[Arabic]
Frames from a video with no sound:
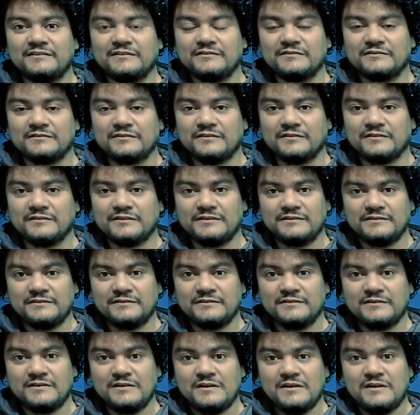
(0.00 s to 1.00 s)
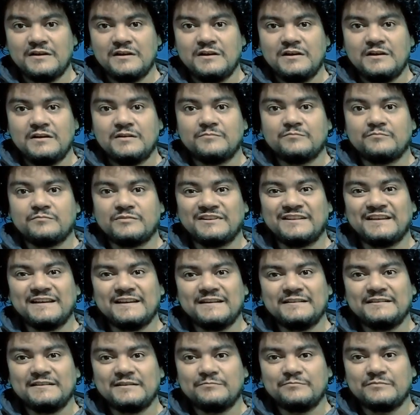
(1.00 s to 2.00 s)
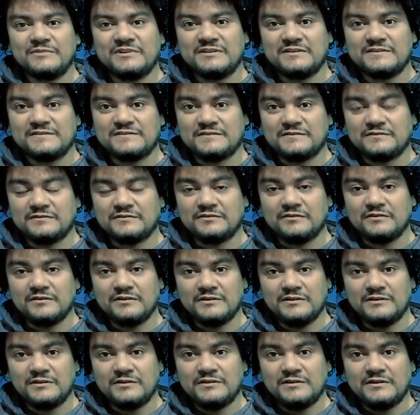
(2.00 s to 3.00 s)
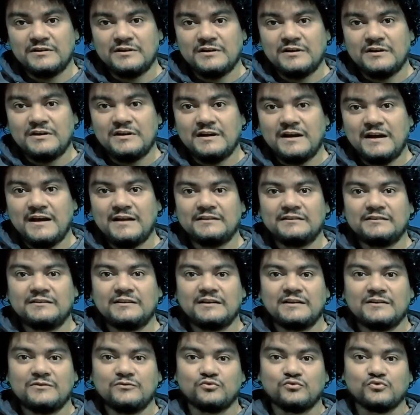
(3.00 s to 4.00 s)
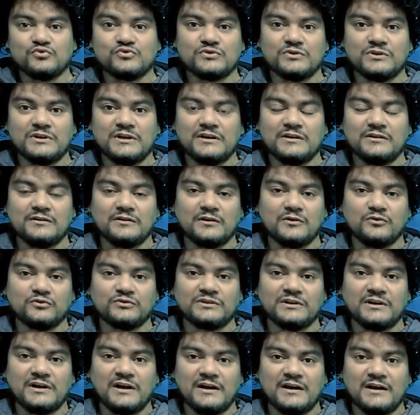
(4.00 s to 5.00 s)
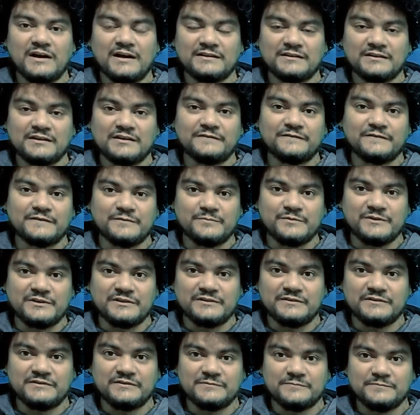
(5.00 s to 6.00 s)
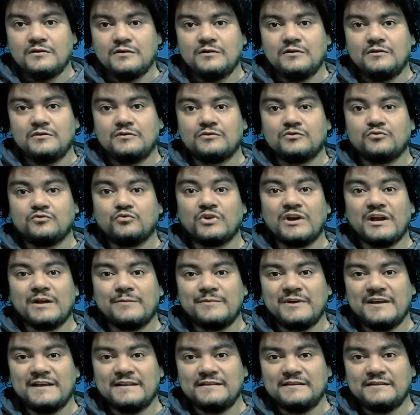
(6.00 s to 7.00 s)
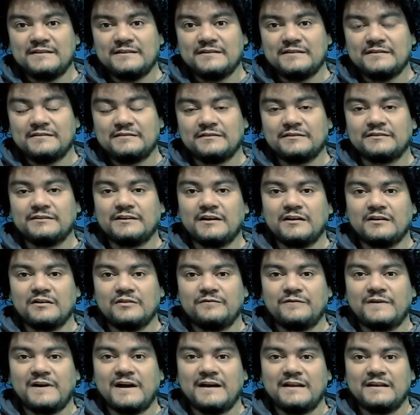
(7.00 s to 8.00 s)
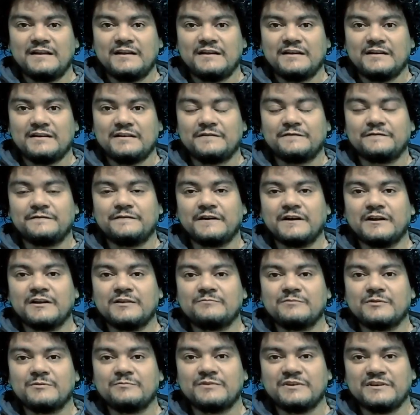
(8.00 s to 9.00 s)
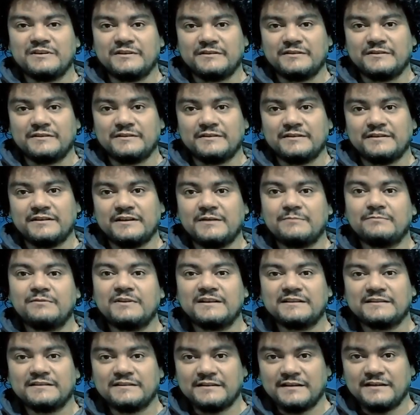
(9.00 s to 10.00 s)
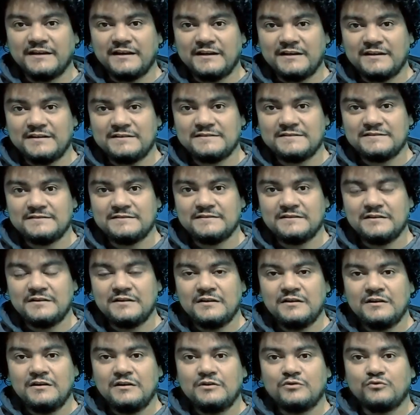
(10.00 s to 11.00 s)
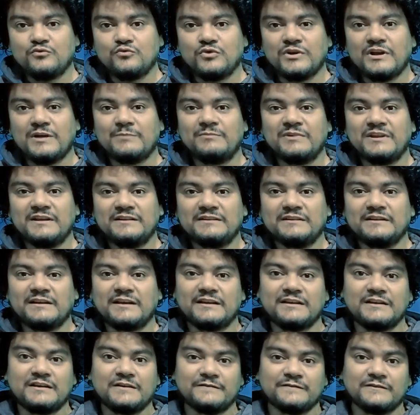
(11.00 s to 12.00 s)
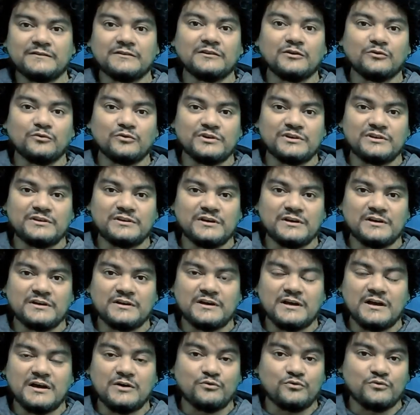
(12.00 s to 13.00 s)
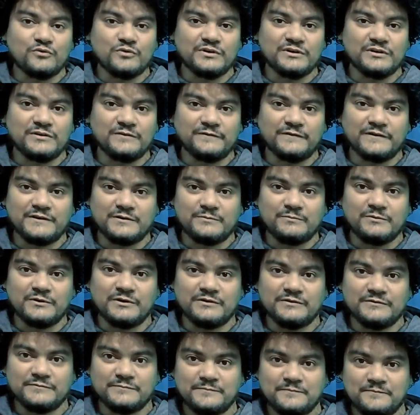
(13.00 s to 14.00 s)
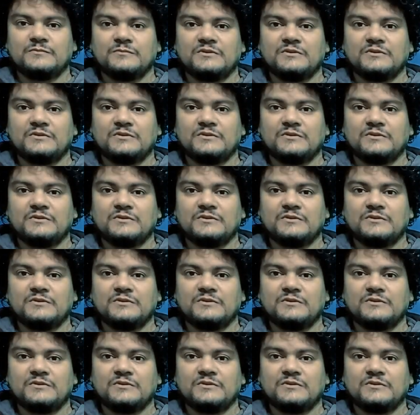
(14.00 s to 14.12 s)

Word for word: الإنترنت بداية من السنترال حتى وصولها للراوتر عندك في البيت وكمان نتعرف على الفرق ما بين كابلات النحاس وكابلات الألياف الضوئية أو الفايبر